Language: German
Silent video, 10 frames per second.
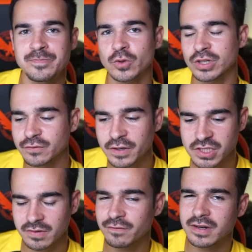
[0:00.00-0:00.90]
Und das finde ich
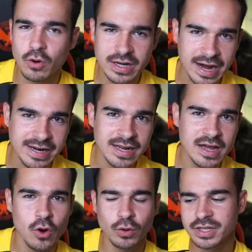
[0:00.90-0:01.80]
auf jeden Fall auch geil
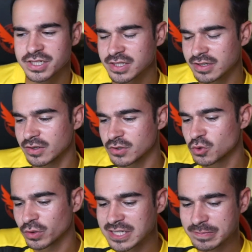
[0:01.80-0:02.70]
und nicht
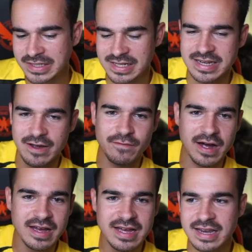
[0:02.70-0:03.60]
so, dass man jetzt einfach,
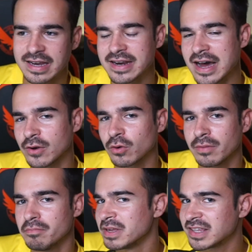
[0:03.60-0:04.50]
keine Ahnung,
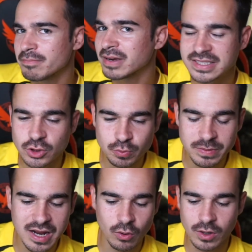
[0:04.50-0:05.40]
mit dem besten
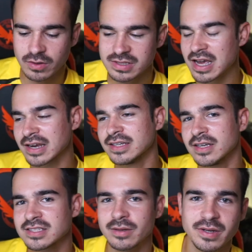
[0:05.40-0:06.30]
Spieler holt und zack, hier
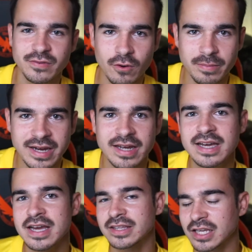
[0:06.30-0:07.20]
ist der BVB.
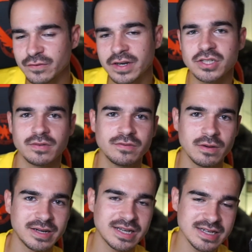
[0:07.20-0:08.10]
Das fand ich auf jeden Fall
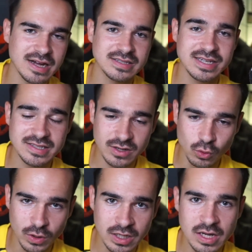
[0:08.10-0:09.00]
bei der Sache sehr, sehr
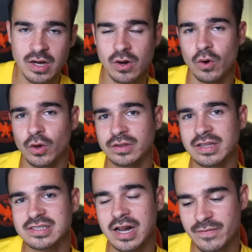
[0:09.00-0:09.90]
cool und
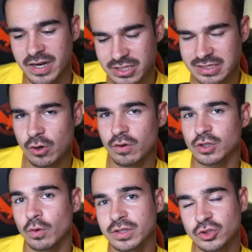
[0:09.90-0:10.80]
deshalb werde ich das auch
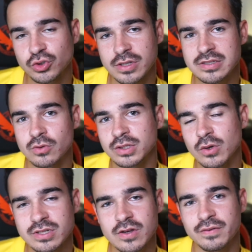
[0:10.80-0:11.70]
unterstützen und die
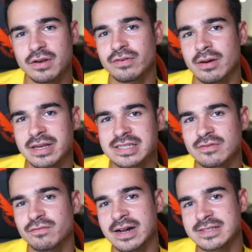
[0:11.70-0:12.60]
Jungs auf jeden Fall
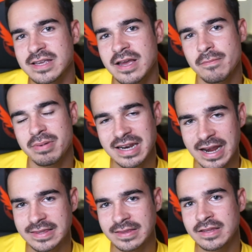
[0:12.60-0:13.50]
bestenfalls
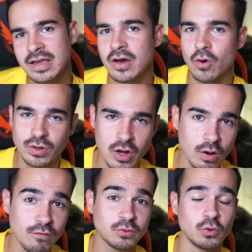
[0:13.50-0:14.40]
begleiten und auch
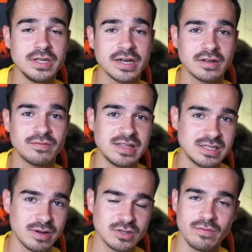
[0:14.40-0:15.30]
auf Turnieren, wenn sie
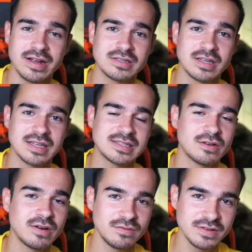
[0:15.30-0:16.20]
mal so weit sind, dass sie
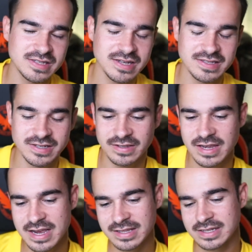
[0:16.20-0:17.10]
qualifiziert sind,
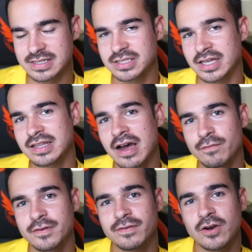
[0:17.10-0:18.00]
dass ich dann da auf
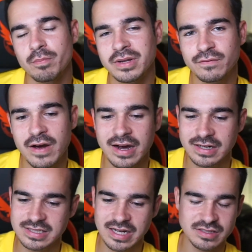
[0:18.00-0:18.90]
jeden Fall auch mitfahre,
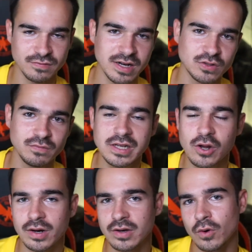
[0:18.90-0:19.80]
das Ganze vielleicht
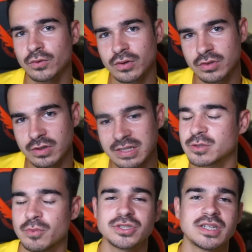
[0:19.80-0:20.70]
vlogge und und und. Ich
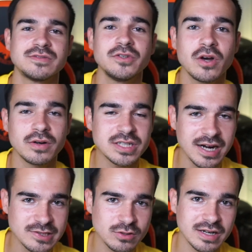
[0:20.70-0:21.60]
möchte das Video auch nicht
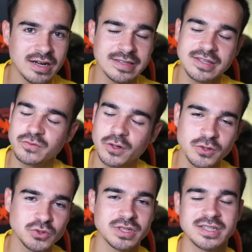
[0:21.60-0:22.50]
allzu lang halten, ich wollte
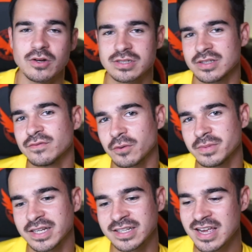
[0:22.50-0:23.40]
euch nur da draußen
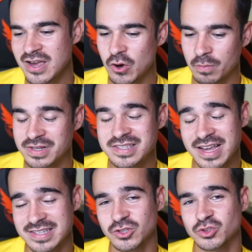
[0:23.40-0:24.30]
informieren und bin
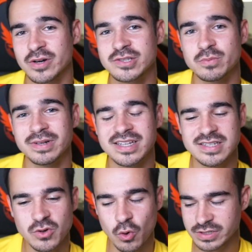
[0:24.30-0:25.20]
sehr, sehr stolz über
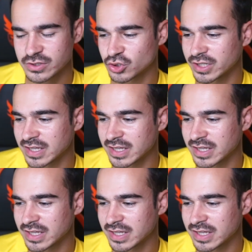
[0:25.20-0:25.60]
diesen großen Schritt.